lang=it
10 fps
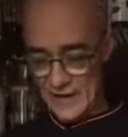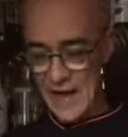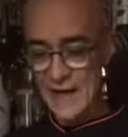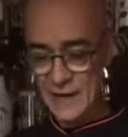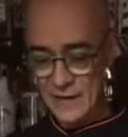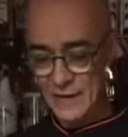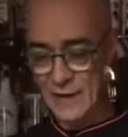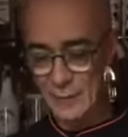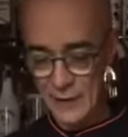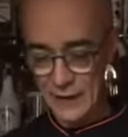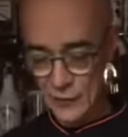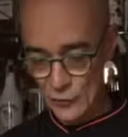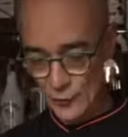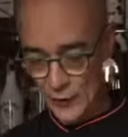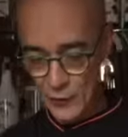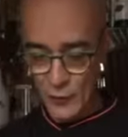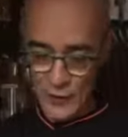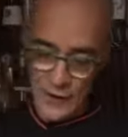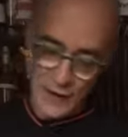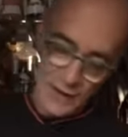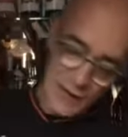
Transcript: sale nella parte superiore,